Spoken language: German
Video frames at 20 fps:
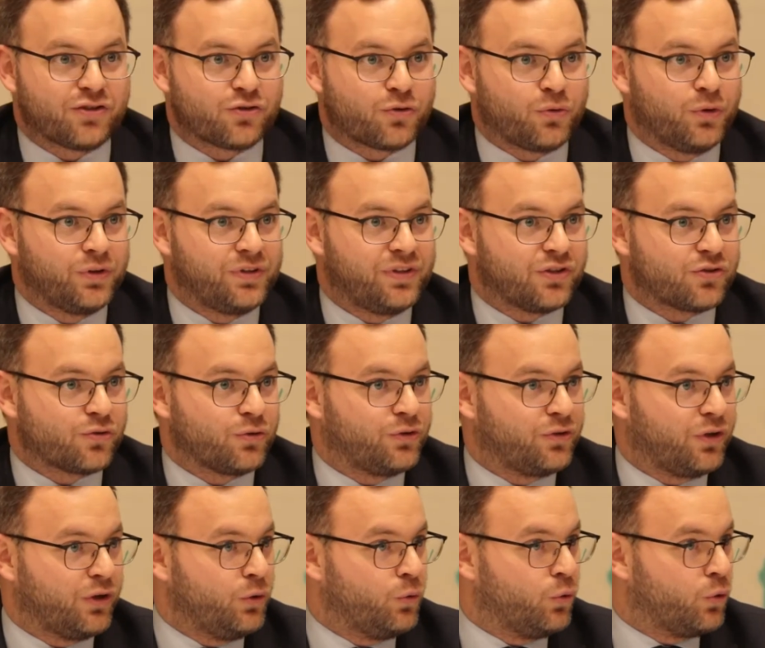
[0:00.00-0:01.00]
über die
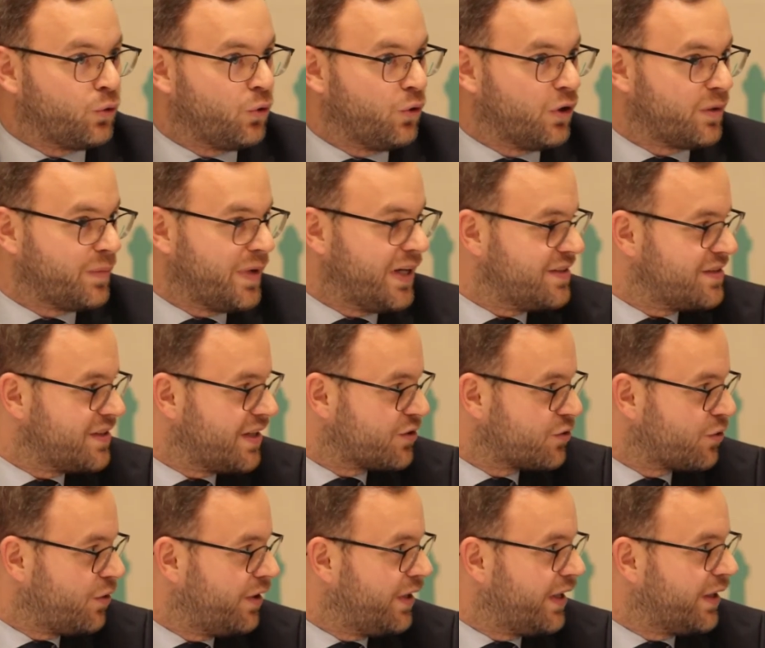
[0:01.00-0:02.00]
schlechte und,
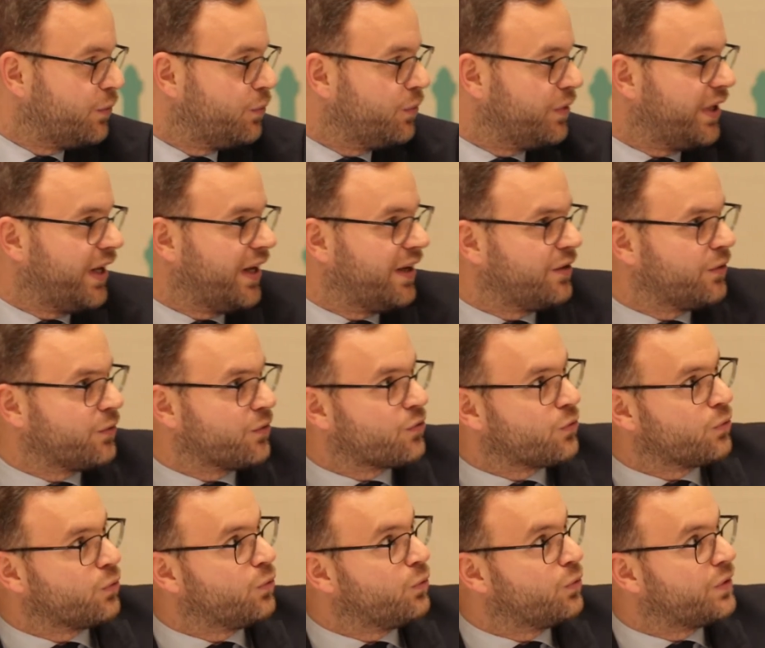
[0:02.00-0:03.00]
und, und, und,
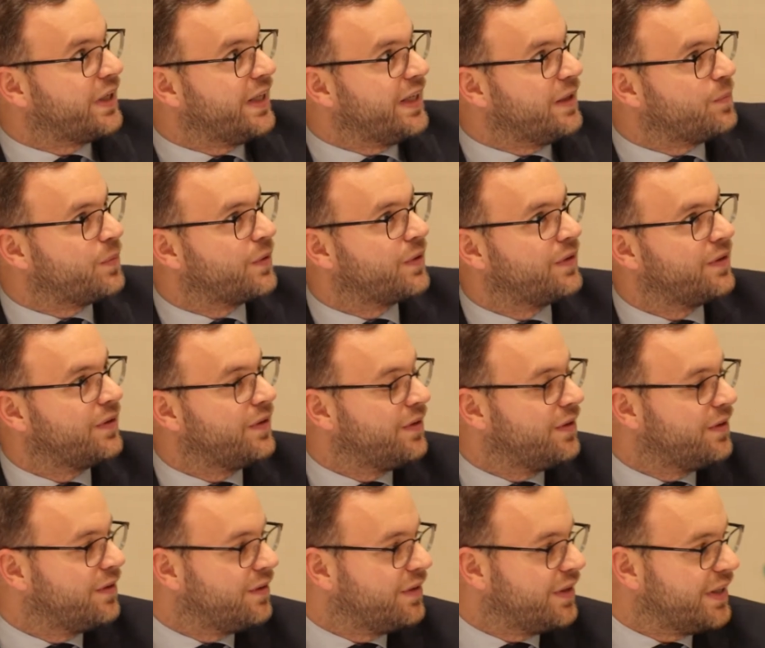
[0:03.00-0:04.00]
und gute
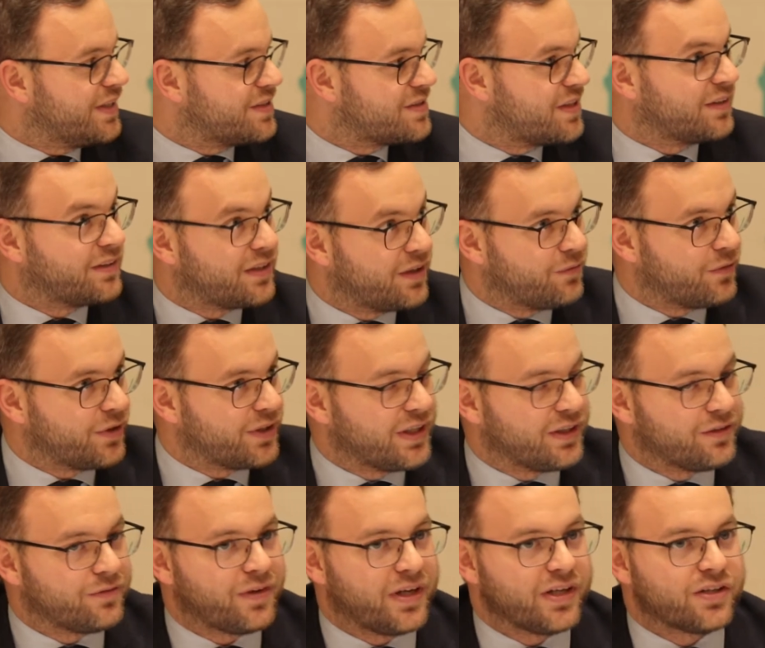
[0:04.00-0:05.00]
Regierung, haben wir als
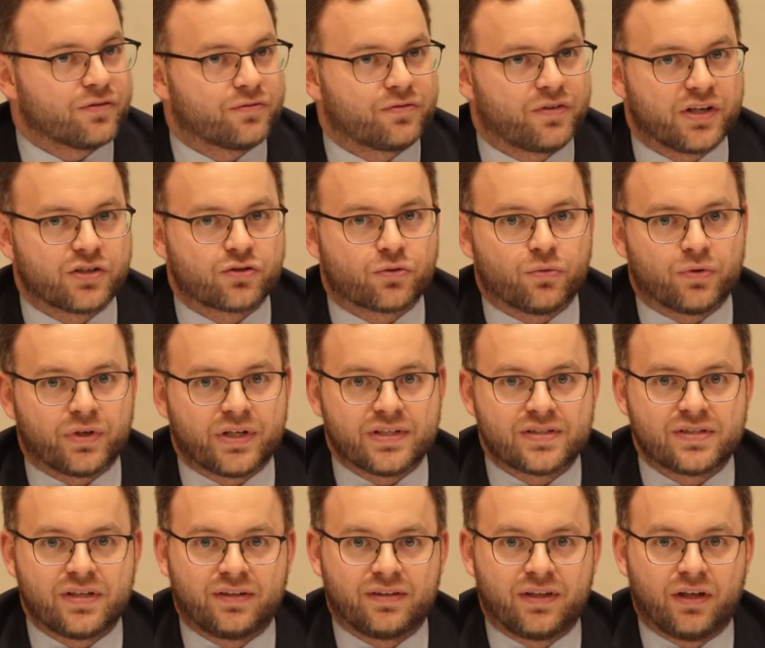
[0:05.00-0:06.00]
diese, diese
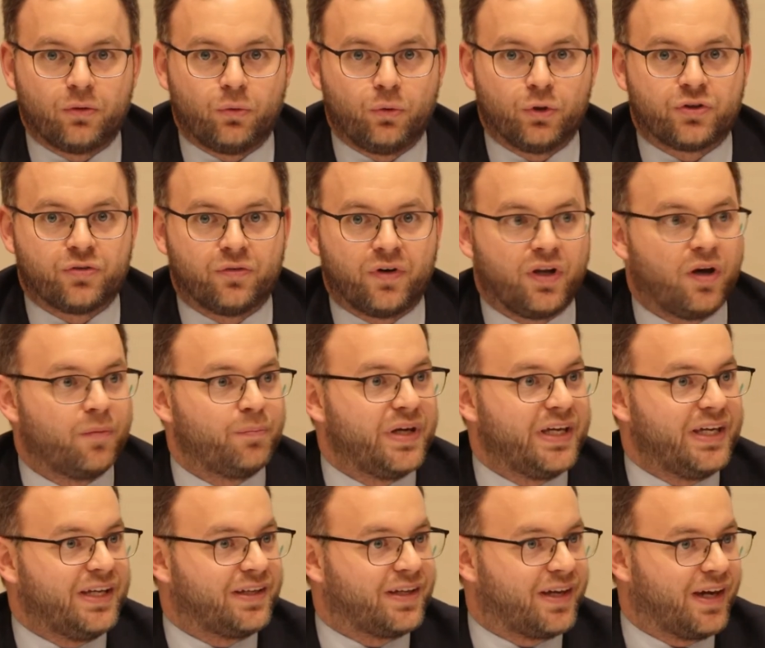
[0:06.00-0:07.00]
Allegorie eigentlich,
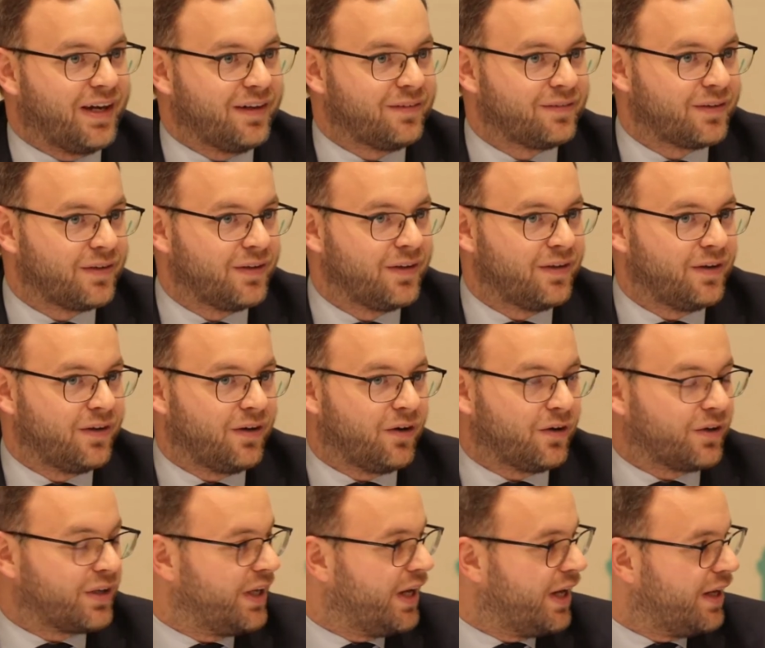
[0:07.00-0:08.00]
ähm,
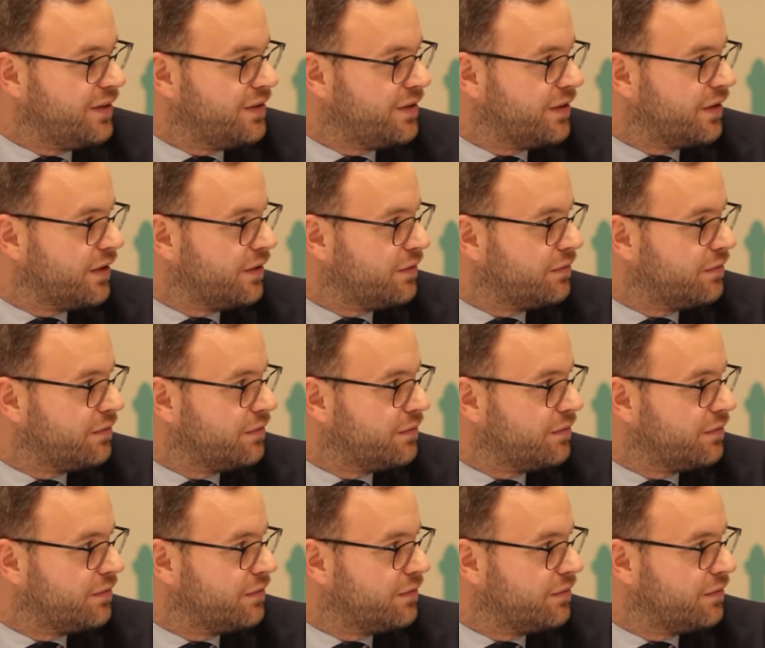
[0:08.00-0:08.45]
diese Metapher